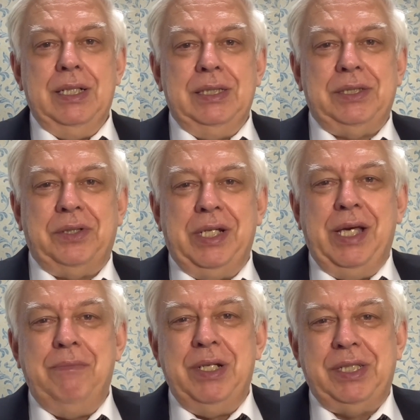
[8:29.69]
それで
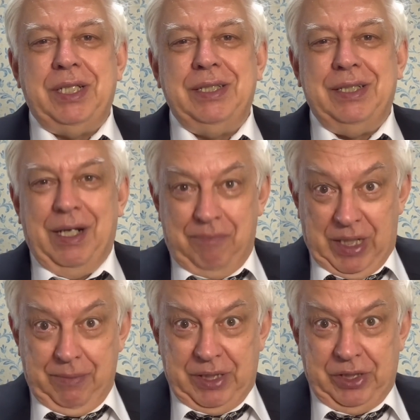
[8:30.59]
皆さん頑張
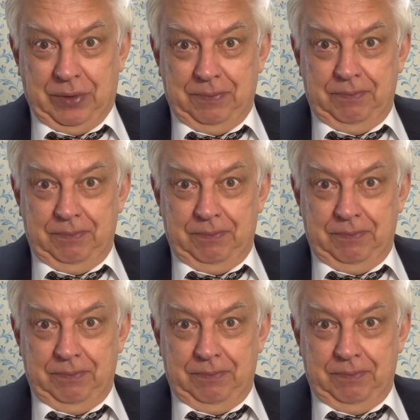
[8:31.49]
りましょ